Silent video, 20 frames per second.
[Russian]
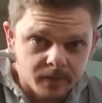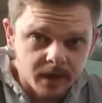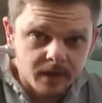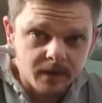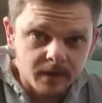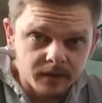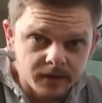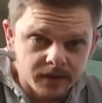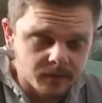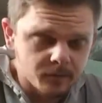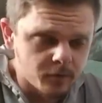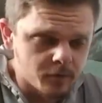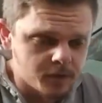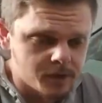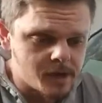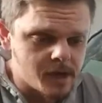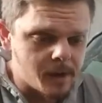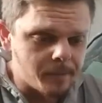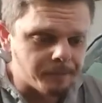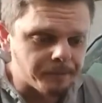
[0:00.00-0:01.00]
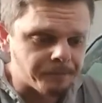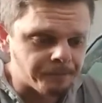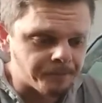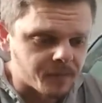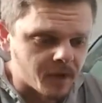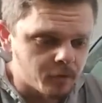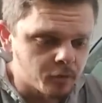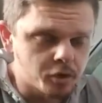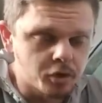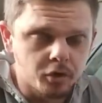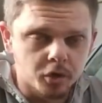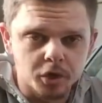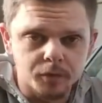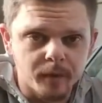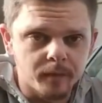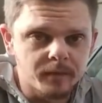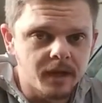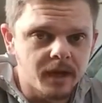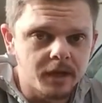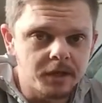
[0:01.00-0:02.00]
Привет всем, друзья! Ну что ж,
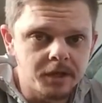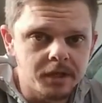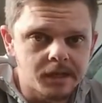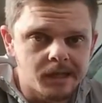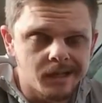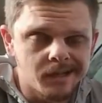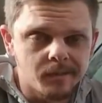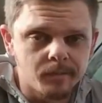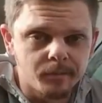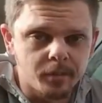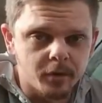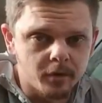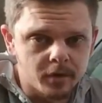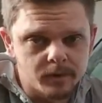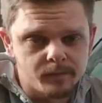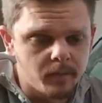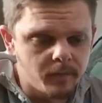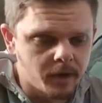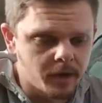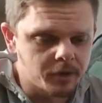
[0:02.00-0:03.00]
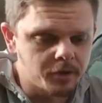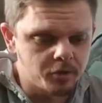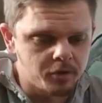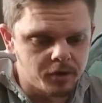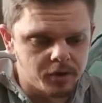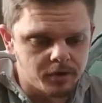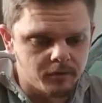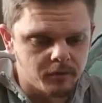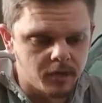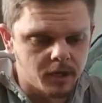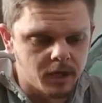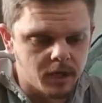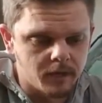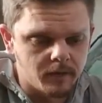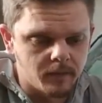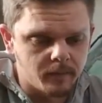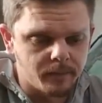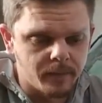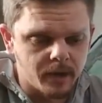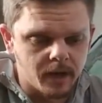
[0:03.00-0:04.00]
по многочисленным просьбам хочу сегодня
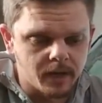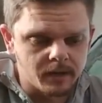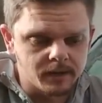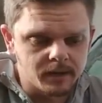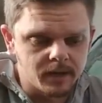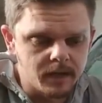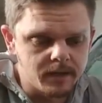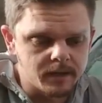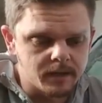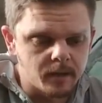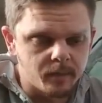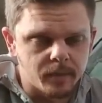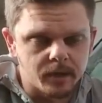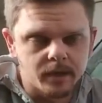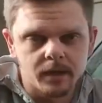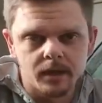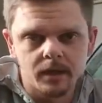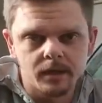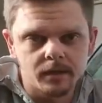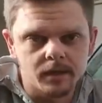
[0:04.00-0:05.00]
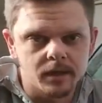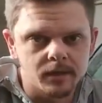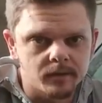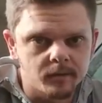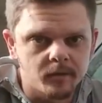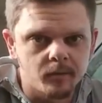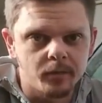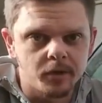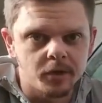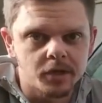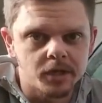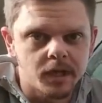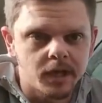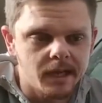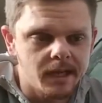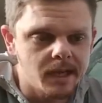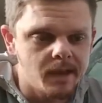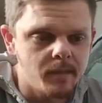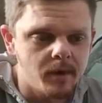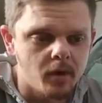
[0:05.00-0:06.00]
вам показать и поделиться своими
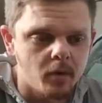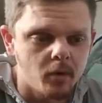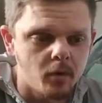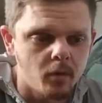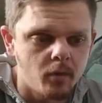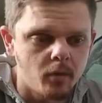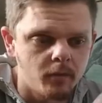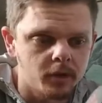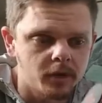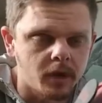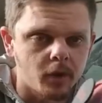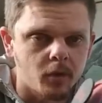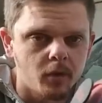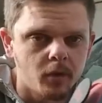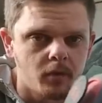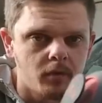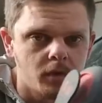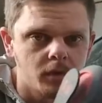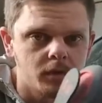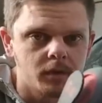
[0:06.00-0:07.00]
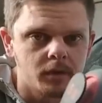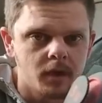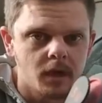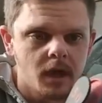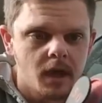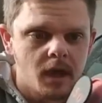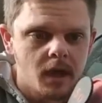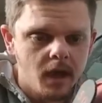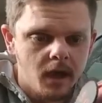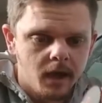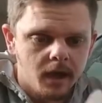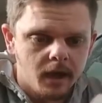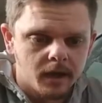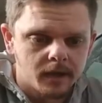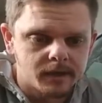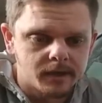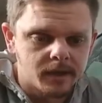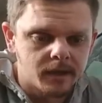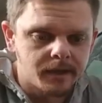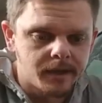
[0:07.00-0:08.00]
впечатлениями о вот такой вот
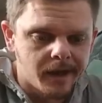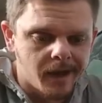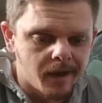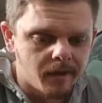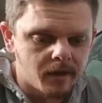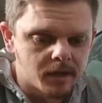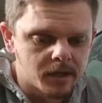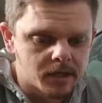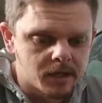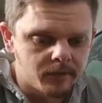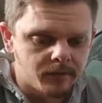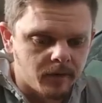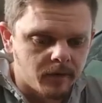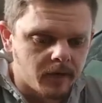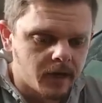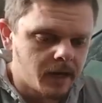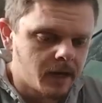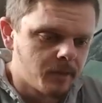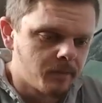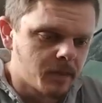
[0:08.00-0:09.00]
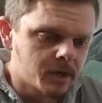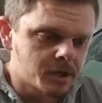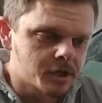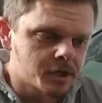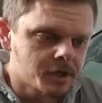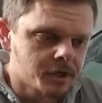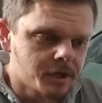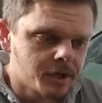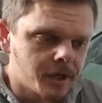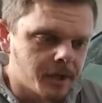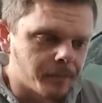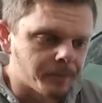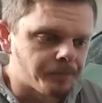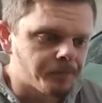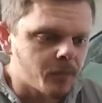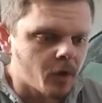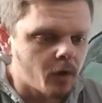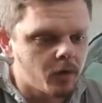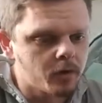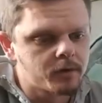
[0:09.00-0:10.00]
эксцентриковой шлифовальной машинке
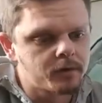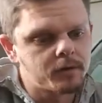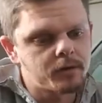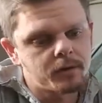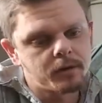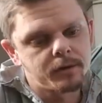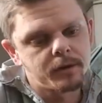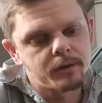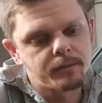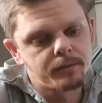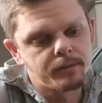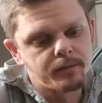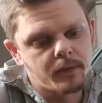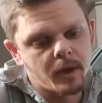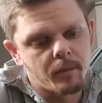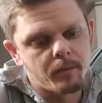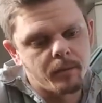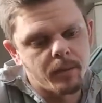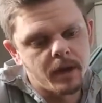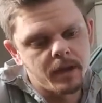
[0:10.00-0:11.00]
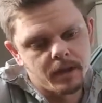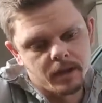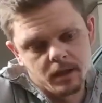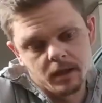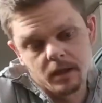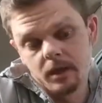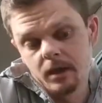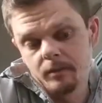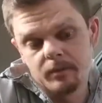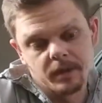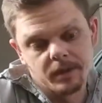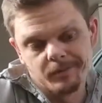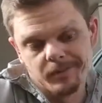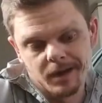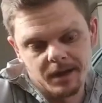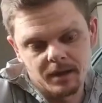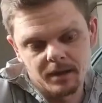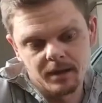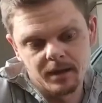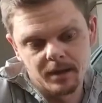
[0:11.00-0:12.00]
от компании или под
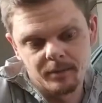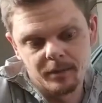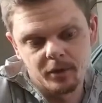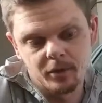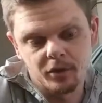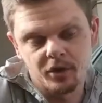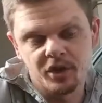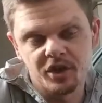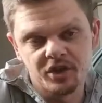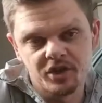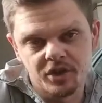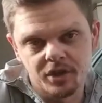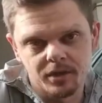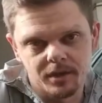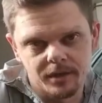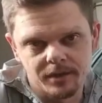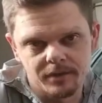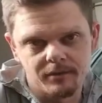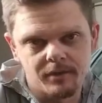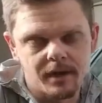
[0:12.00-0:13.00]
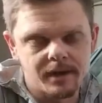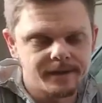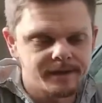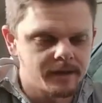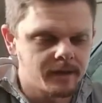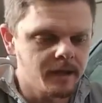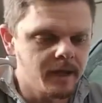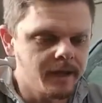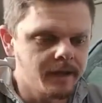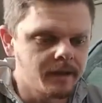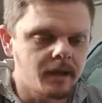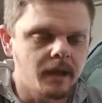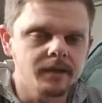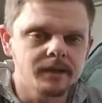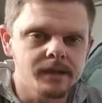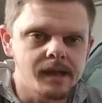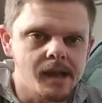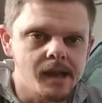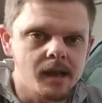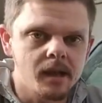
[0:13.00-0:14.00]
брендом Yukiji называется. Она
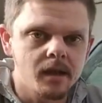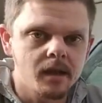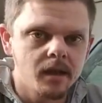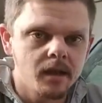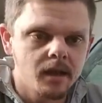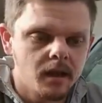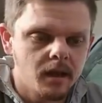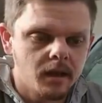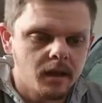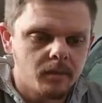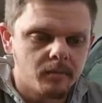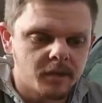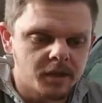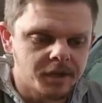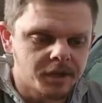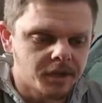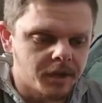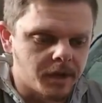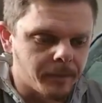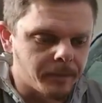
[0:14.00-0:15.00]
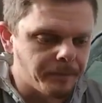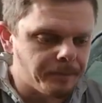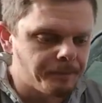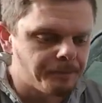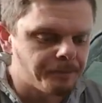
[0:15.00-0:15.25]
китайская машинка.